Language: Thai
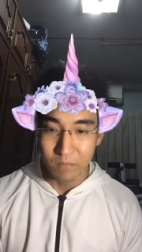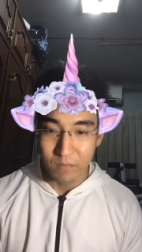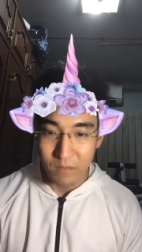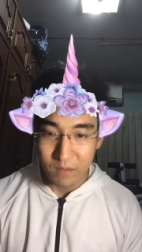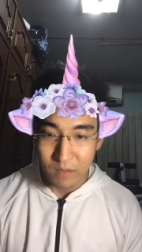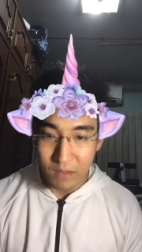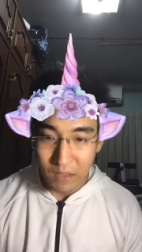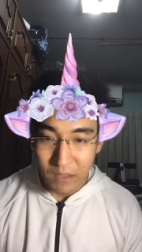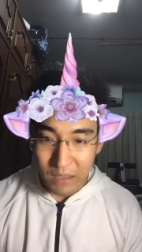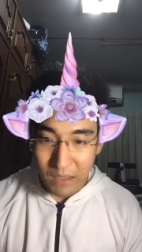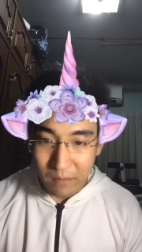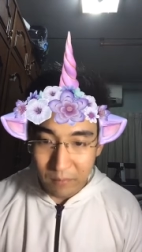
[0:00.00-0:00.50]

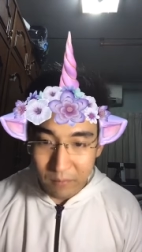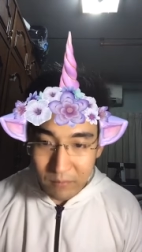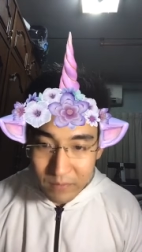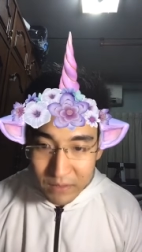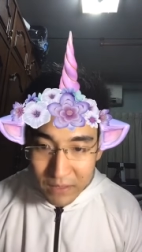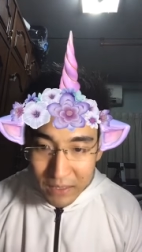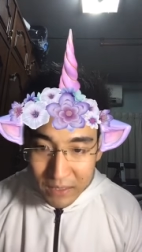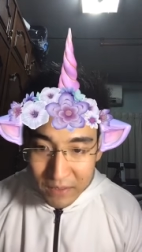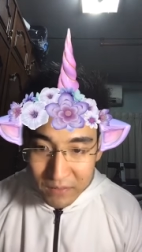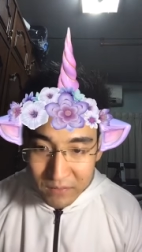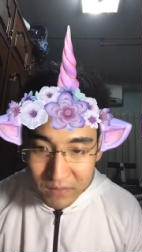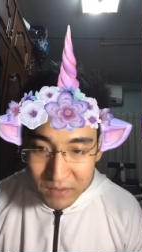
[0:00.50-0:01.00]
นะครับ ห
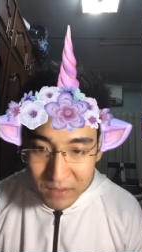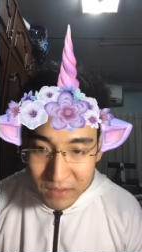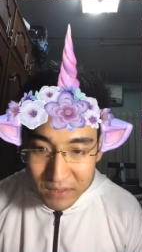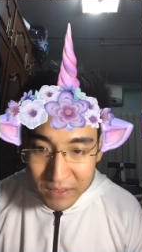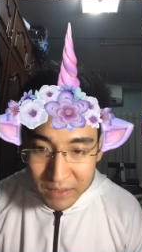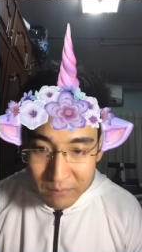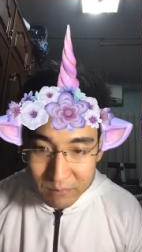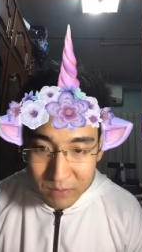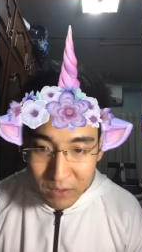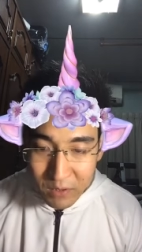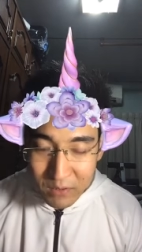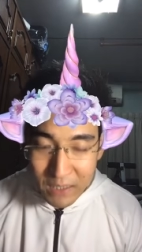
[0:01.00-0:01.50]
นังสือ
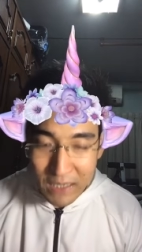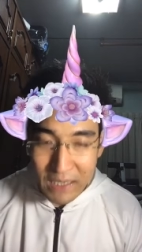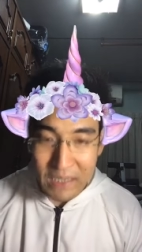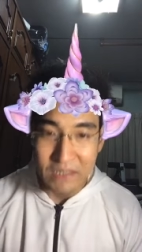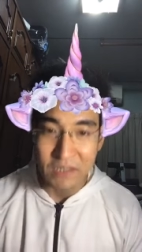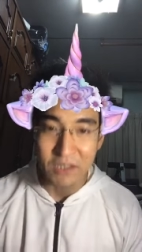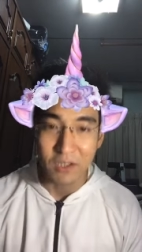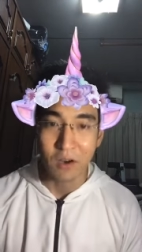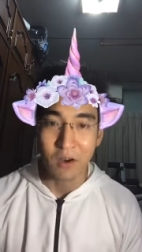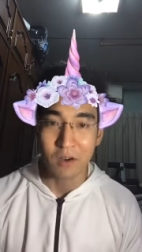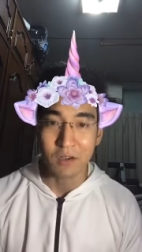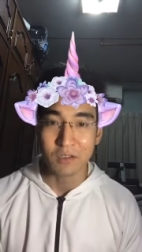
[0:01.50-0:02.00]
เล่มเท่าไหร่
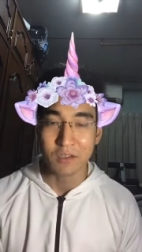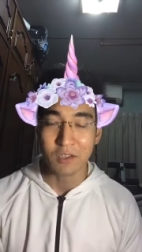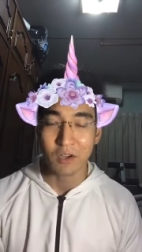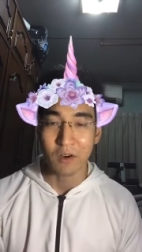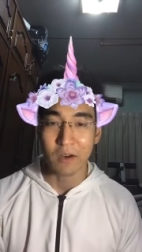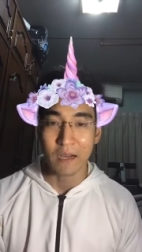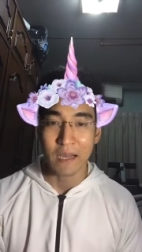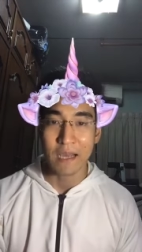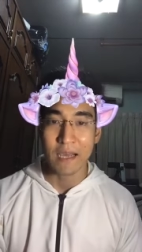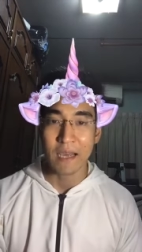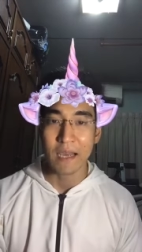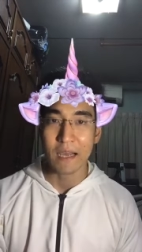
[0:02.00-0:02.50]
สองสอง
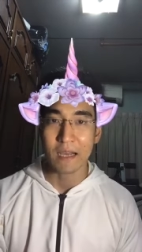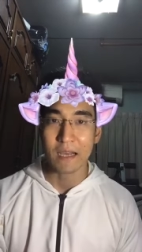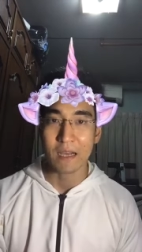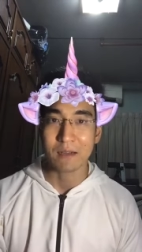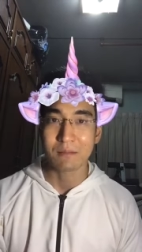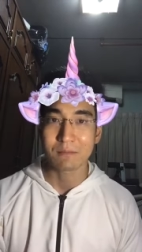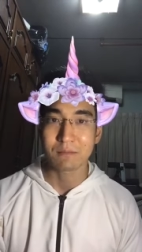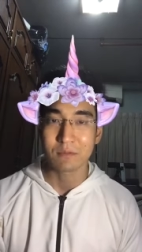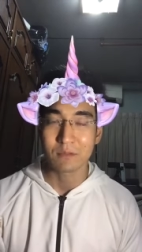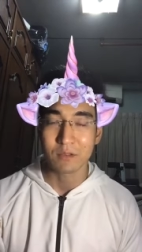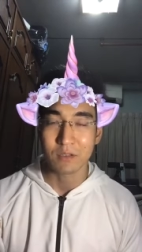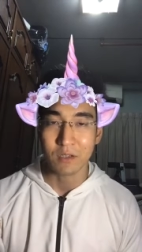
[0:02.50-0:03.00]
ห้าครับ
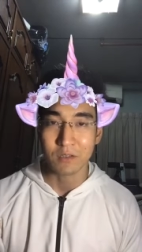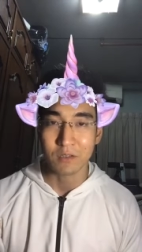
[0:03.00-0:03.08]
สอง